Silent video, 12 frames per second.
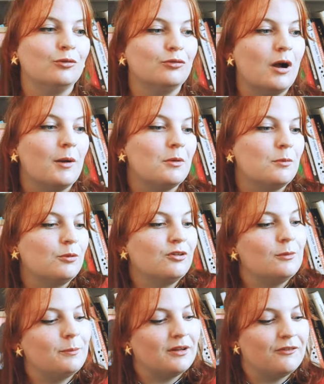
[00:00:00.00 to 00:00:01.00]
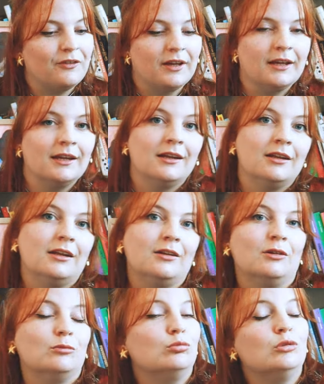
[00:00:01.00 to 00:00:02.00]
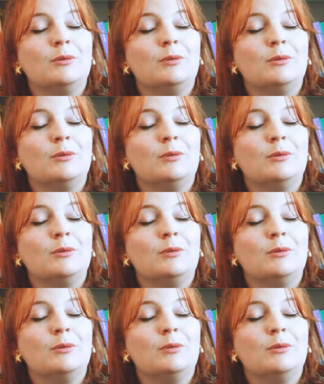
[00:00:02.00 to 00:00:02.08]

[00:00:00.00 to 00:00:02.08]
de voir mes puzzles préférés,